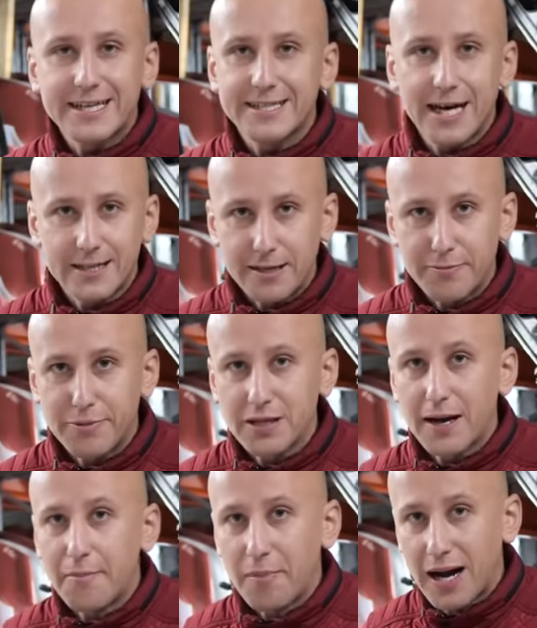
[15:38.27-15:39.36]
когда-то
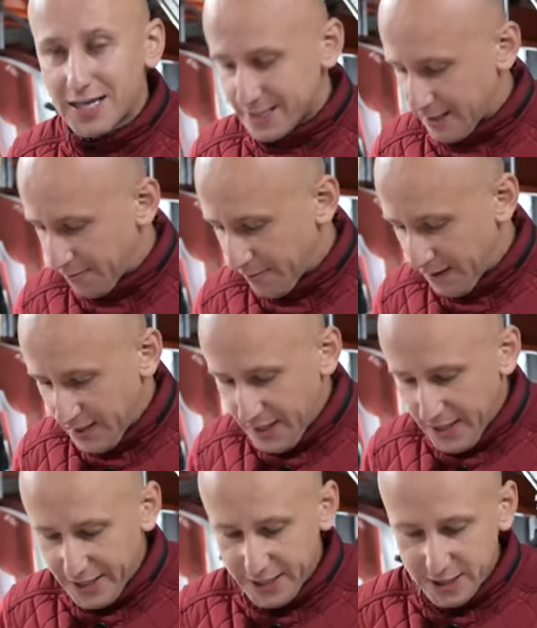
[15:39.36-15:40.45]
была маслом,
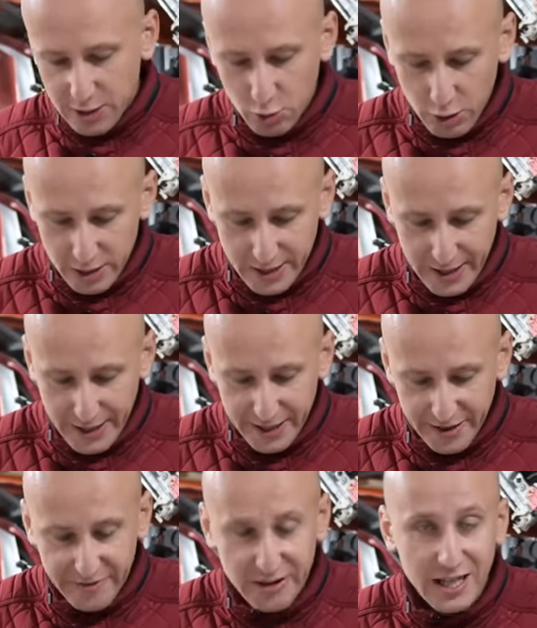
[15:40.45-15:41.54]
износ
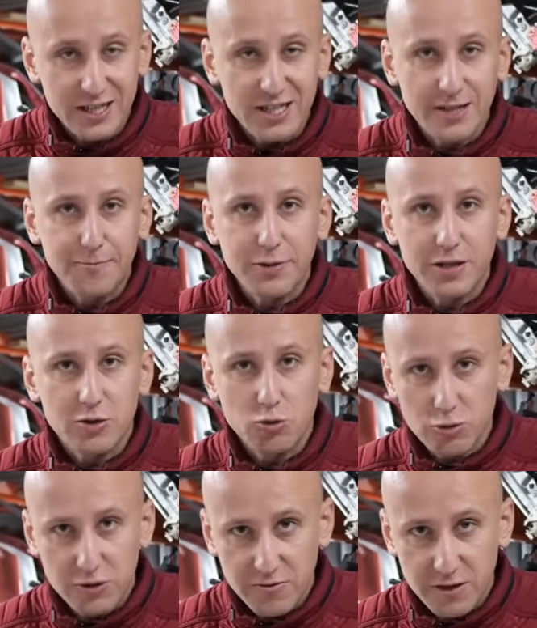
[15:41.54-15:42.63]
коренных вкладышей
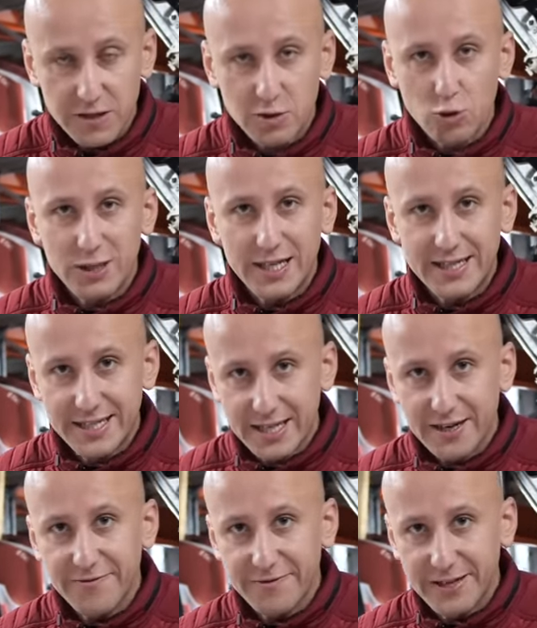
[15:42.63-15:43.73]
присутствует, но
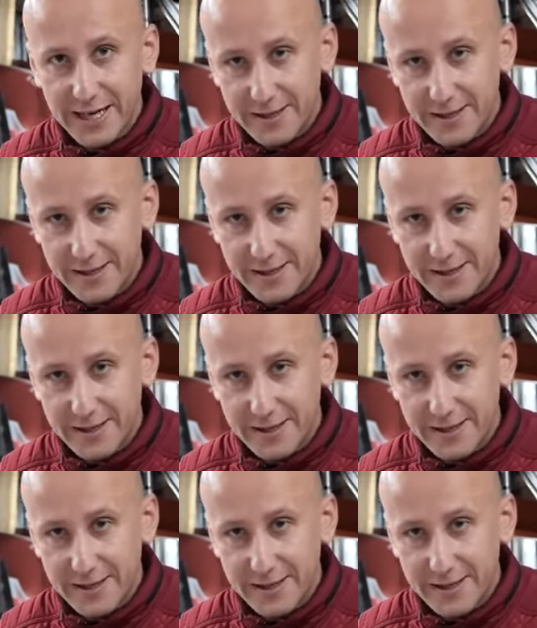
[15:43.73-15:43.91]
задиров